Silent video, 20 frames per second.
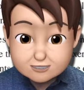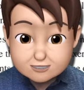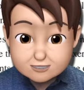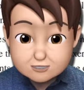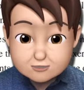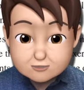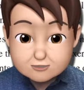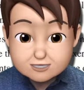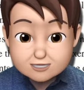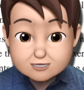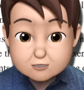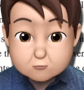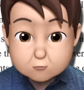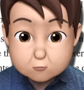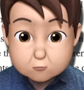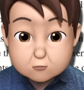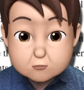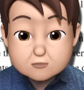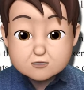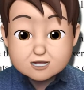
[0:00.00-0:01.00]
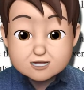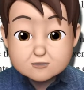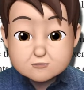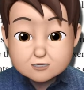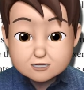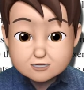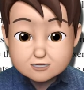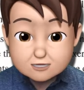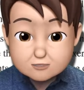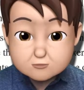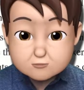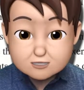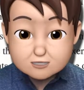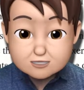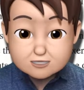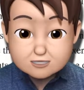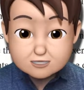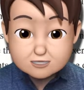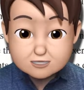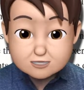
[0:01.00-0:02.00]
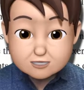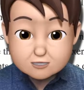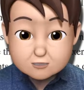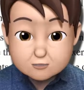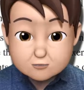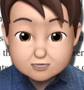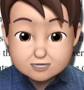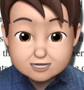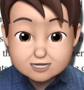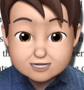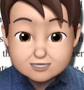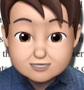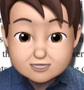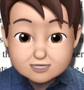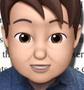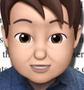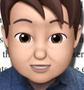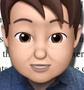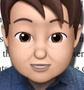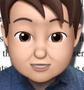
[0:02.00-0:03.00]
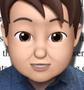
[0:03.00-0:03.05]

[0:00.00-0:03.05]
그러니까 도구 사용하는 기술이지 어디까지?